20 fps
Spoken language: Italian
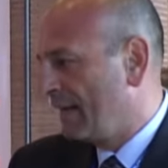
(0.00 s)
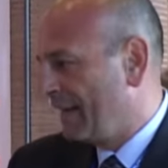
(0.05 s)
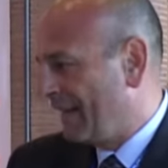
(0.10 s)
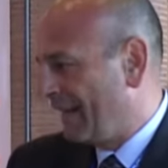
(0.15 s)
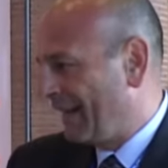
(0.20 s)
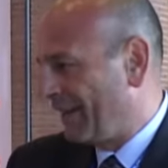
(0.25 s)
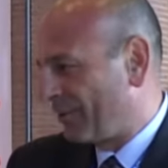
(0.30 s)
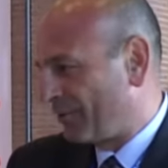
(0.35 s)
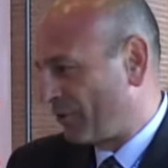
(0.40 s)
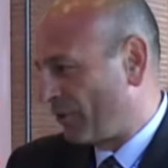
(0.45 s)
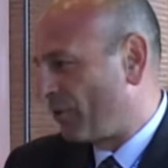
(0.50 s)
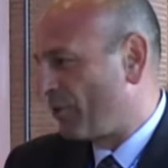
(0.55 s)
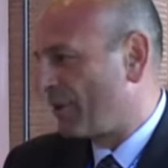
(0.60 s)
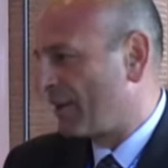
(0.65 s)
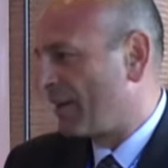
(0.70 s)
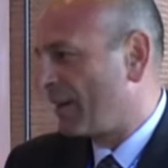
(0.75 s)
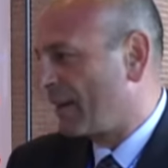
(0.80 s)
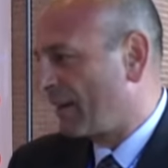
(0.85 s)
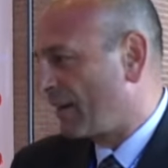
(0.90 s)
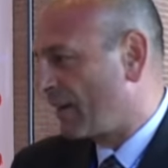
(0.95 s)

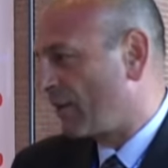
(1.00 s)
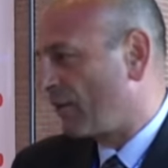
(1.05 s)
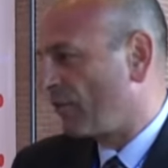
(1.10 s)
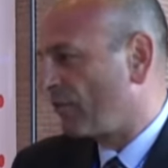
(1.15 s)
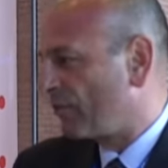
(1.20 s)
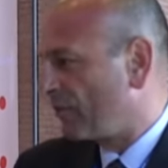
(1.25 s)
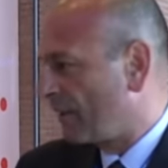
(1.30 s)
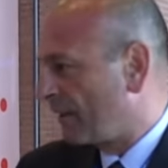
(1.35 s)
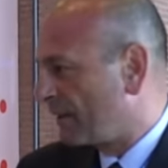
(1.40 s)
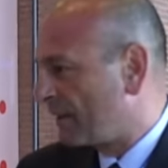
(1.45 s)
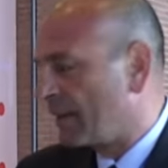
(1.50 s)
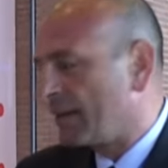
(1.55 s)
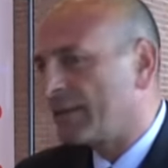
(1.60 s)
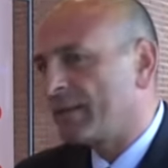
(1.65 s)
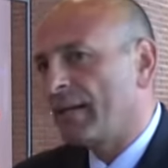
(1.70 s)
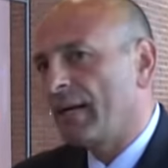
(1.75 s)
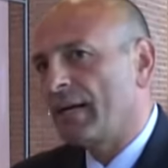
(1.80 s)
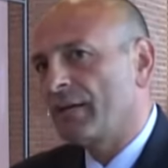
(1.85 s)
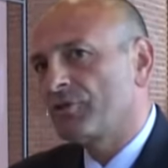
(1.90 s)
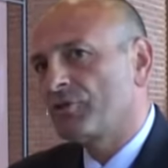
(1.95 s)
elettronica che consente il
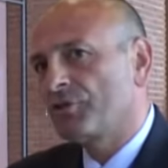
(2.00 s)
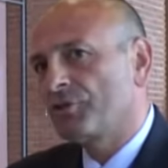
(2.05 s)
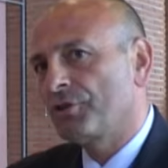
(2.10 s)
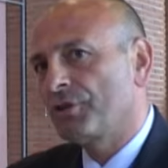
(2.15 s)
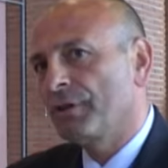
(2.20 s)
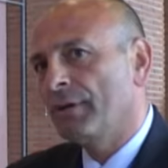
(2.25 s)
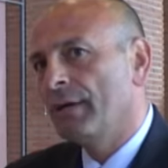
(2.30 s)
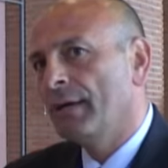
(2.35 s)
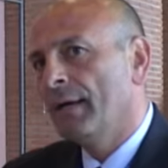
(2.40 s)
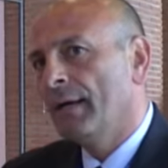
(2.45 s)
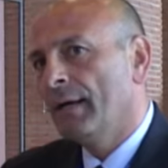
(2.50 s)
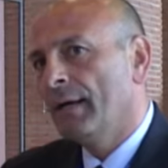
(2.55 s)
touch